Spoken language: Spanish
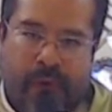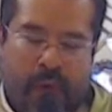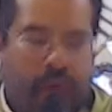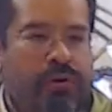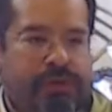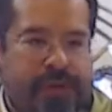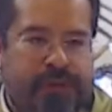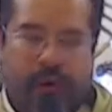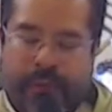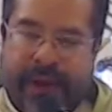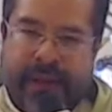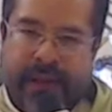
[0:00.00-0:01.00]
Uno se
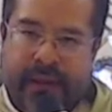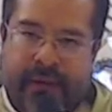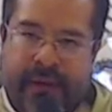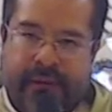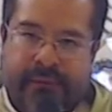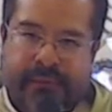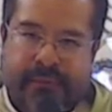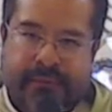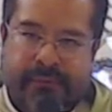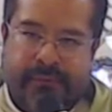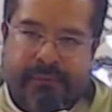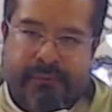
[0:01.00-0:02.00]
sorprende, ¿verdad?
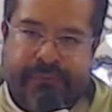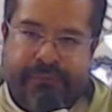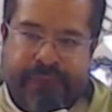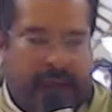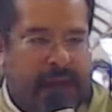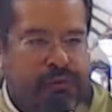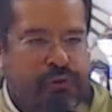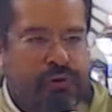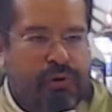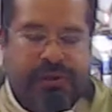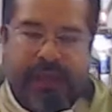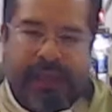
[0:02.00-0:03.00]
Que Jesús
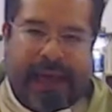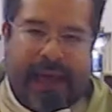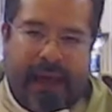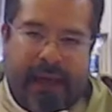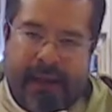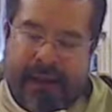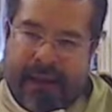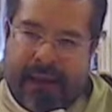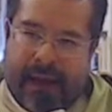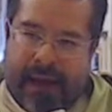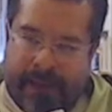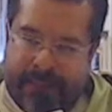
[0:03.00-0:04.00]
no se deja
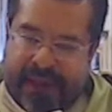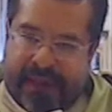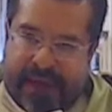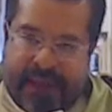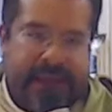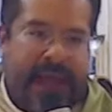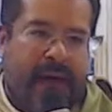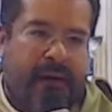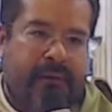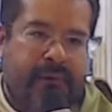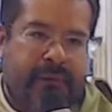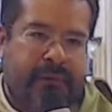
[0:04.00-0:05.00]

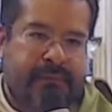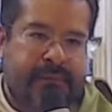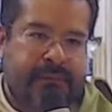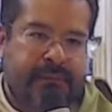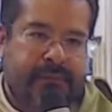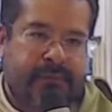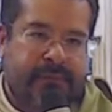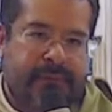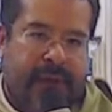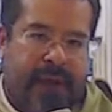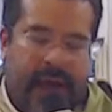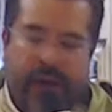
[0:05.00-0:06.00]
amedrentar,
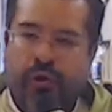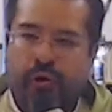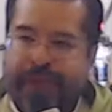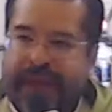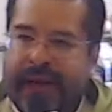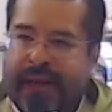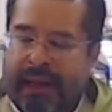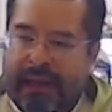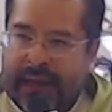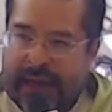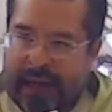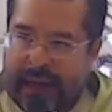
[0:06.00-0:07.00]
que no domina
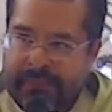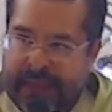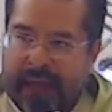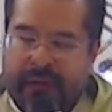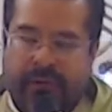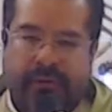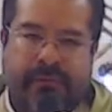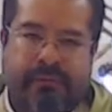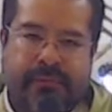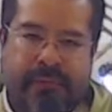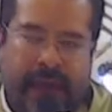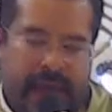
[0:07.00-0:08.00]
el miedo
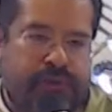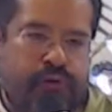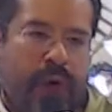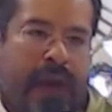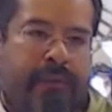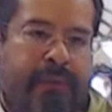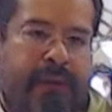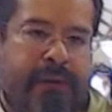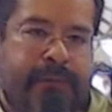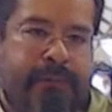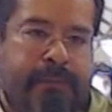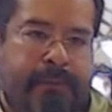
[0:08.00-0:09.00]
en su alma,
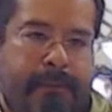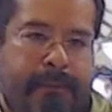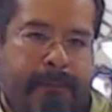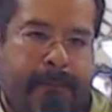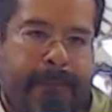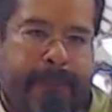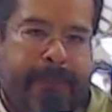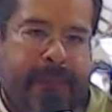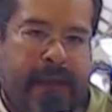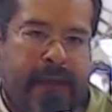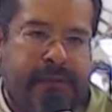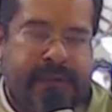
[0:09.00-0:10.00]

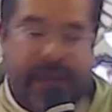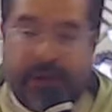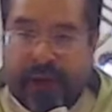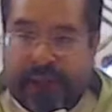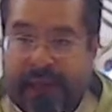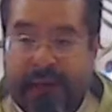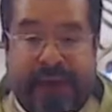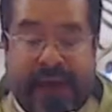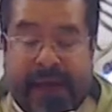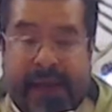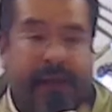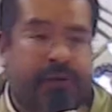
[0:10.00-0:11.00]
sino que tiene
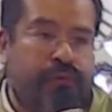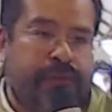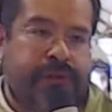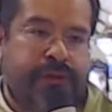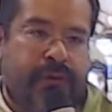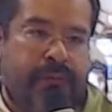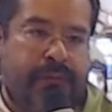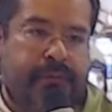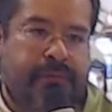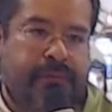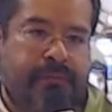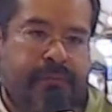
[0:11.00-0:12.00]
bien clara su misión
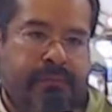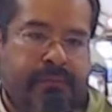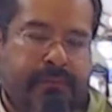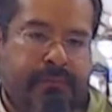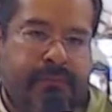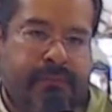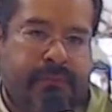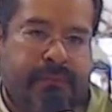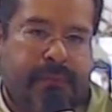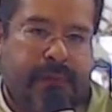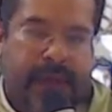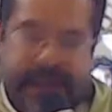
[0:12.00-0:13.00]

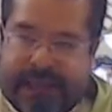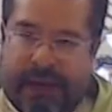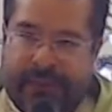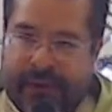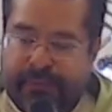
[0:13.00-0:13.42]
y sabe